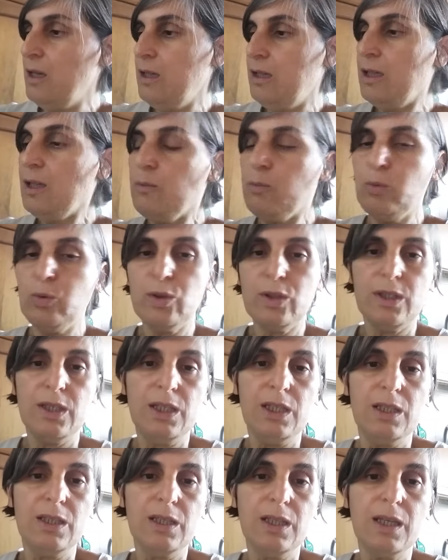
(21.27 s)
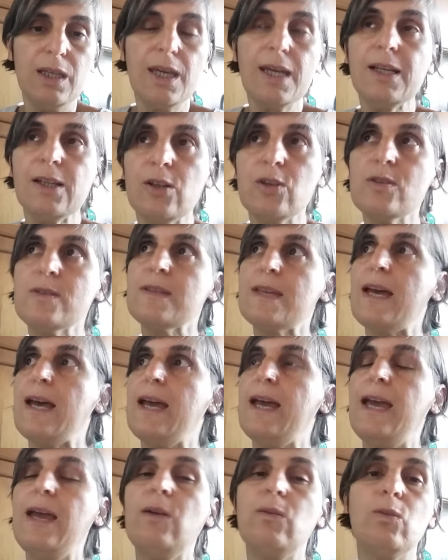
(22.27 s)
Il burchini che
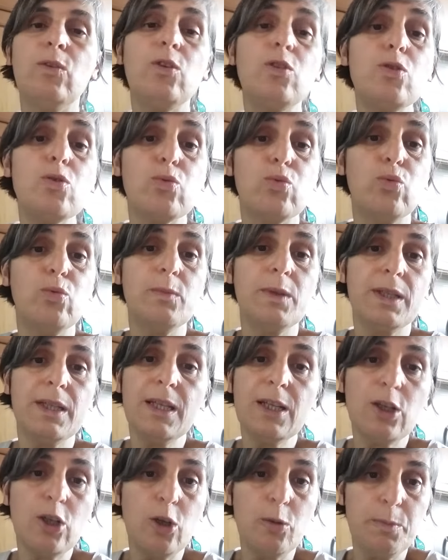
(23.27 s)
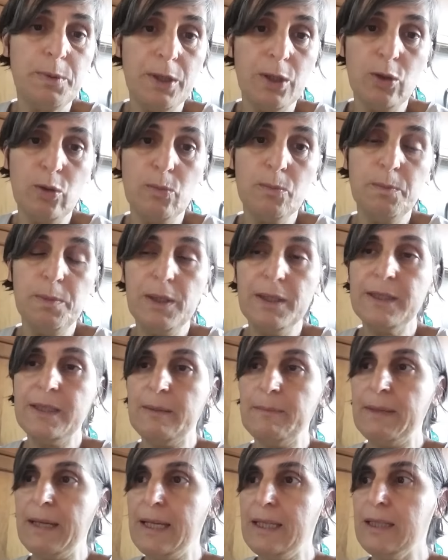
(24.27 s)
cos'è? È un costume che copre
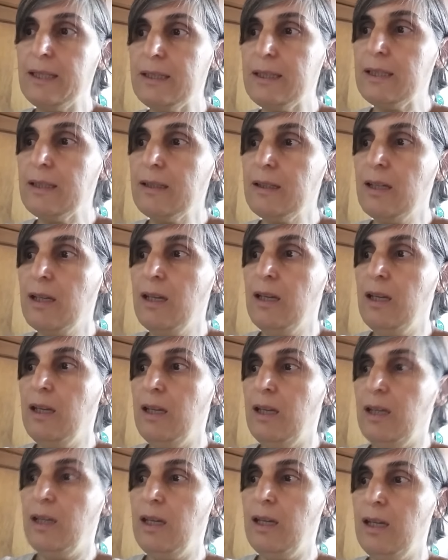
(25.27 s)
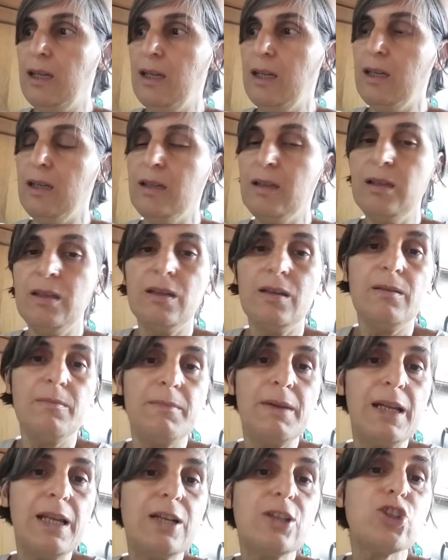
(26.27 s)
completamente, eh,
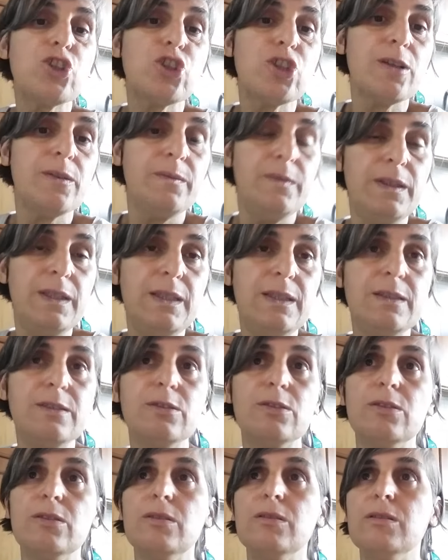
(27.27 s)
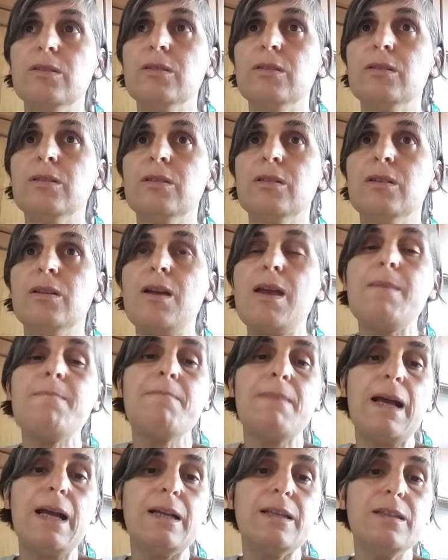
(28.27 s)
ma lascia viso e
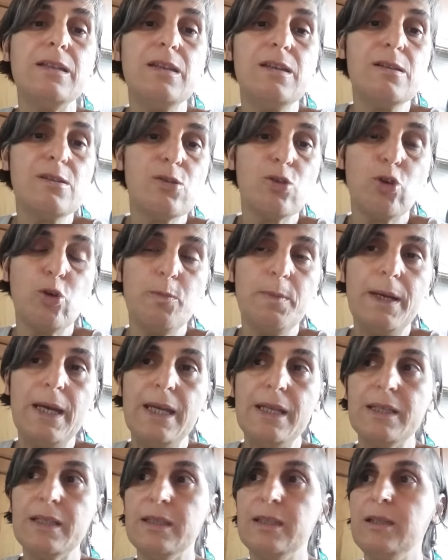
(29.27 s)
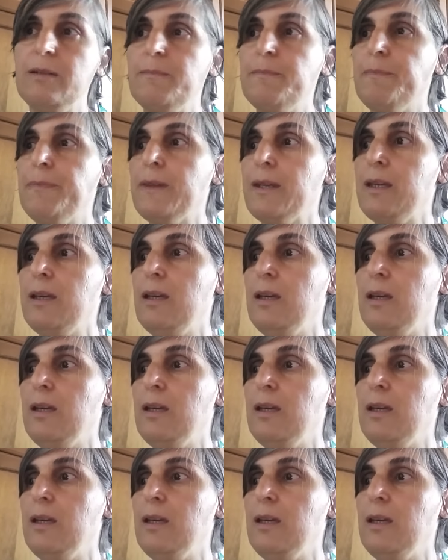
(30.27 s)
mani scoperti